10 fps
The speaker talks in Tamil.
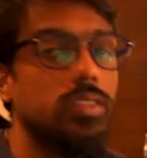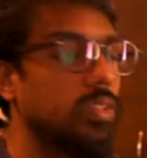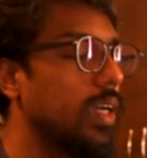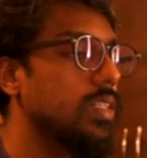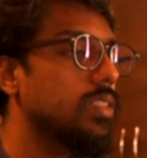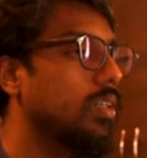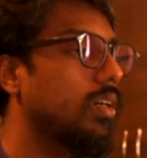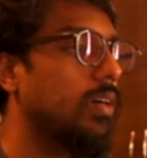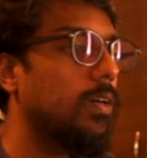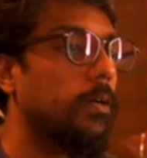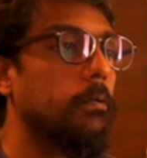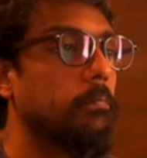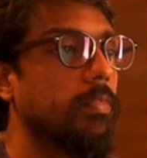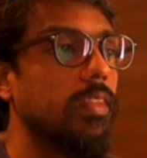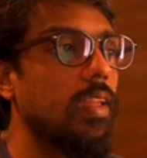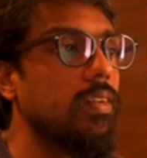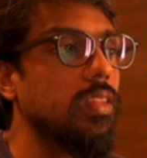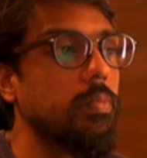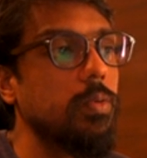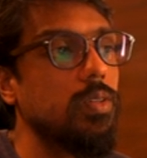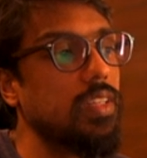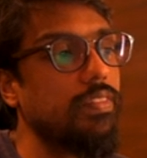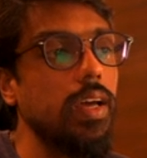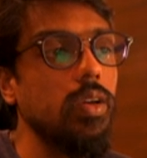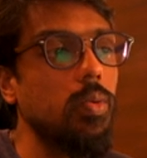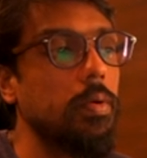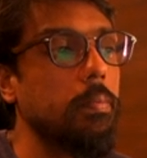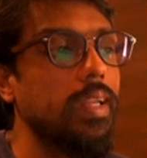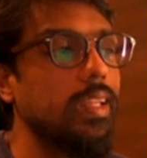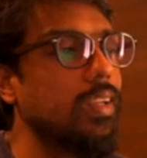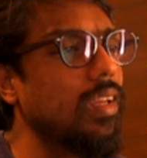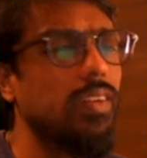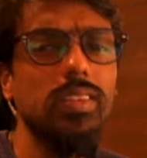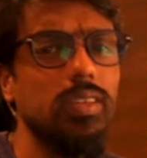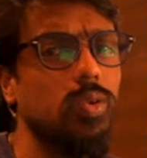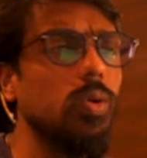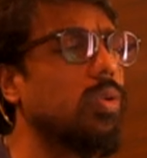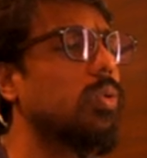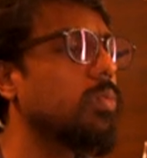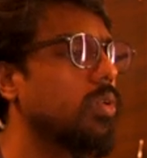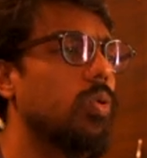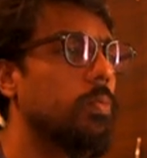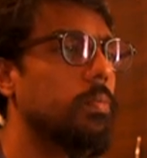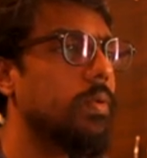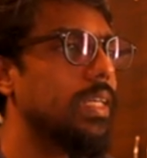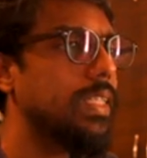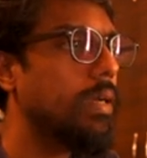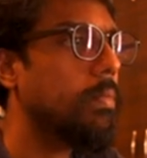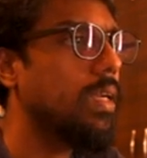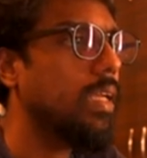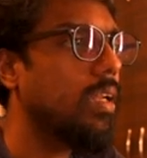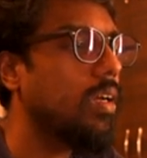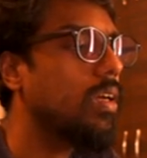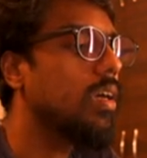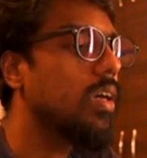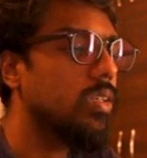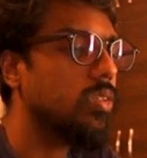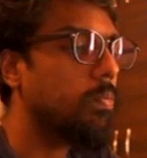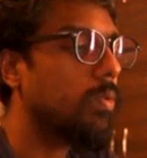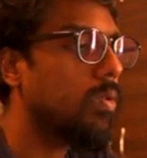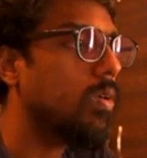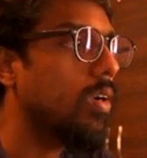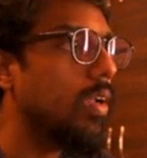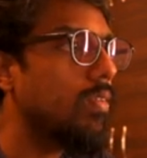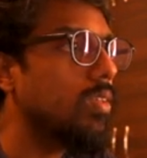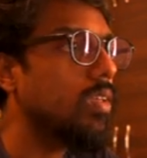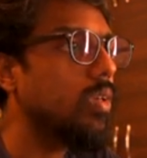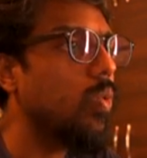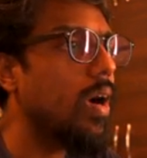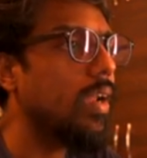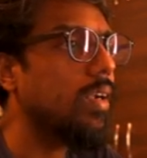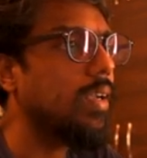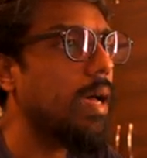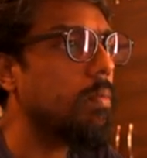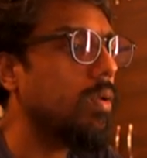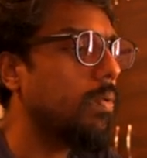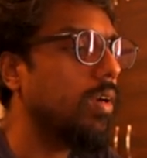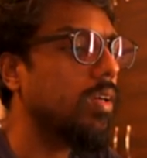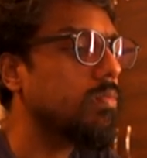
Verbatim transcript: ஸோ கைஸ் நான் வந்து இப்போ சஃபாரி ஓப்பன் பண்ணிடுறேன் நீங்கள் வந்து கூகுள் க்ரோம் கூட ஓப்பன் பண்ணி செக் பண்ணிக்கலாம் ஸோ இப்போ நான் வந்து யூஆர்எல் டேப்பில் போயிட்டு